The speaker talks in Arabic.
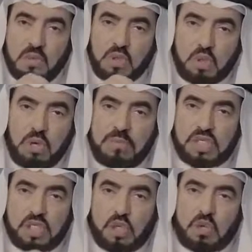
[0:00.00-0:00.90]

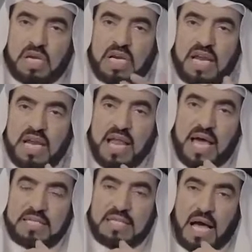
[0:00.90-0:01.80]
وجوب الشكر
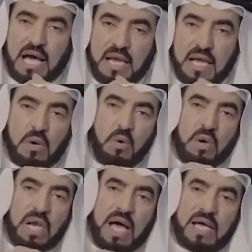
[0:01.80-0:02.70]
لله تعالى
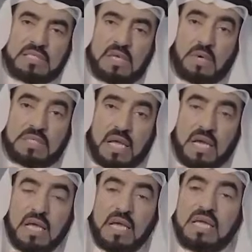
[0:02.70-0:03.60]
يقول الله عز
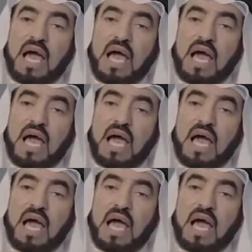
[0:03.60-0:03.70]
وجل